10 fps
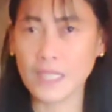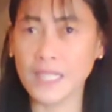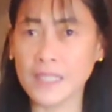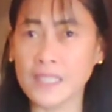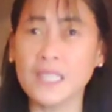
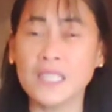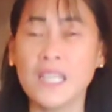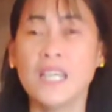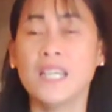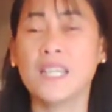it hin,
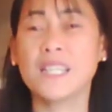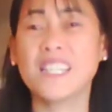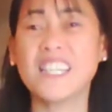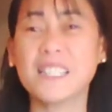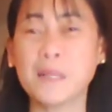is
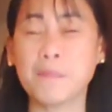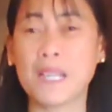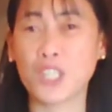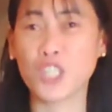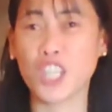hindi
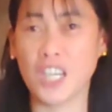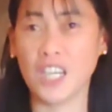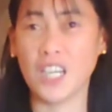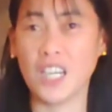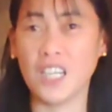pa
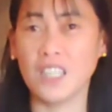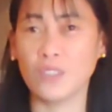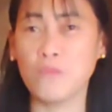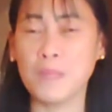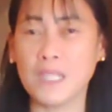siya, uh,
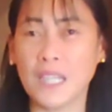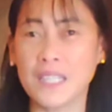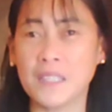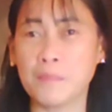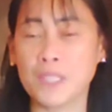kumbaga,
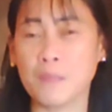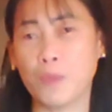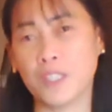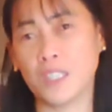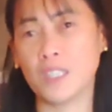hindi pa siya
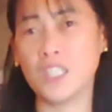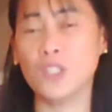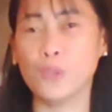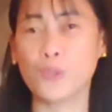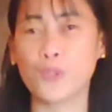pwedeng
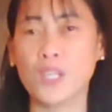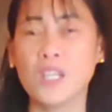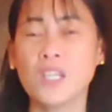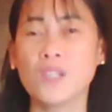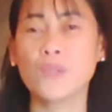i-use
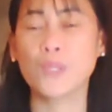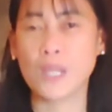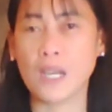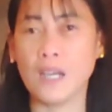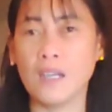
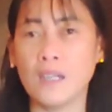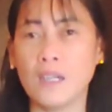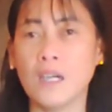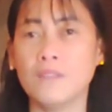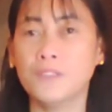sa
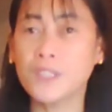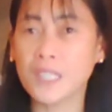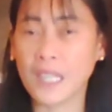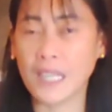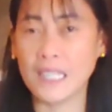uh, ah,
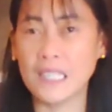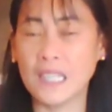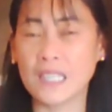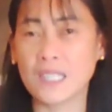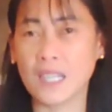4K
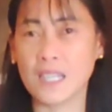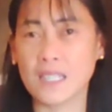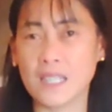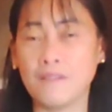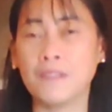at saka
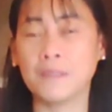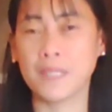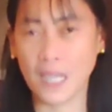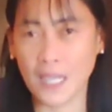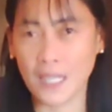sa
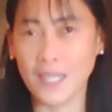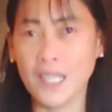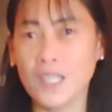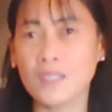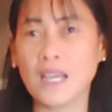5K.
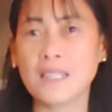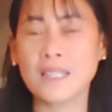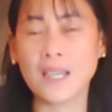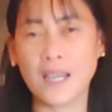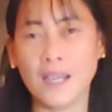At
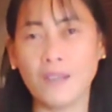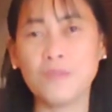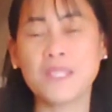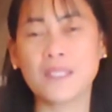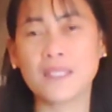saka,
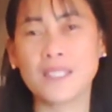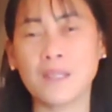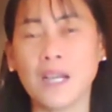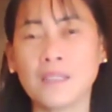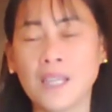kuminsan
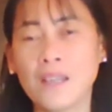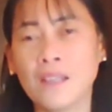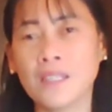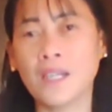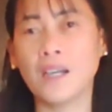kasi, ang tayo
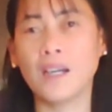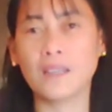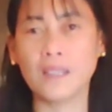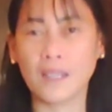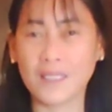lang na nga
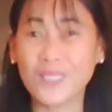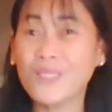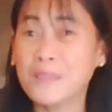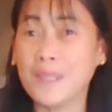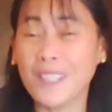arti arte
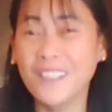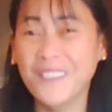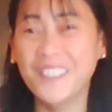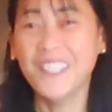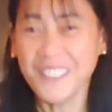no, diba?
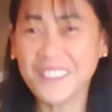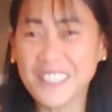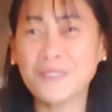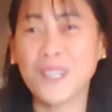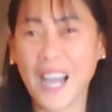yung, yung
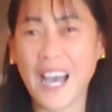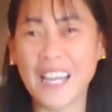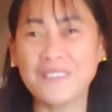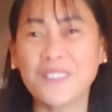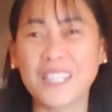tipong
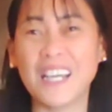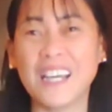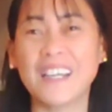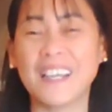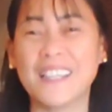akala mo
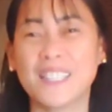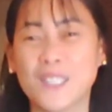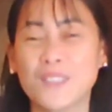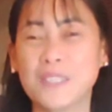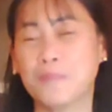talaga is
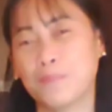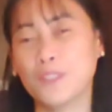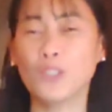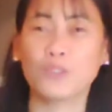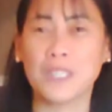yung,
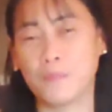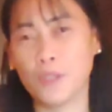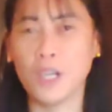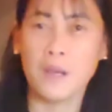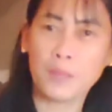yung
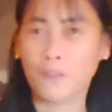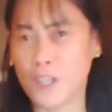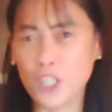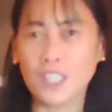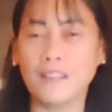tipong
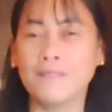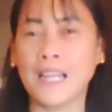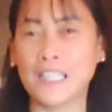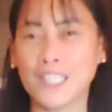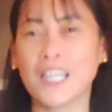professional
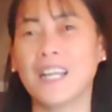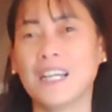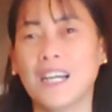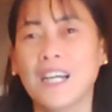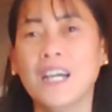vlogger
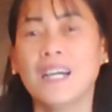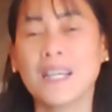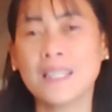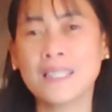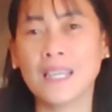talaga.
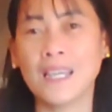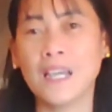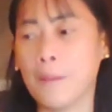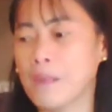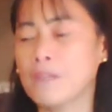Kasi,
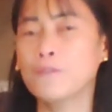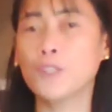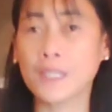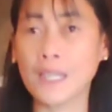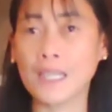pag
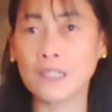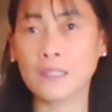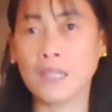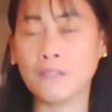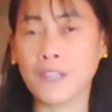4K at
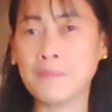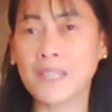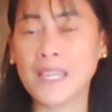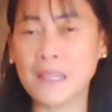uh, ah, 5K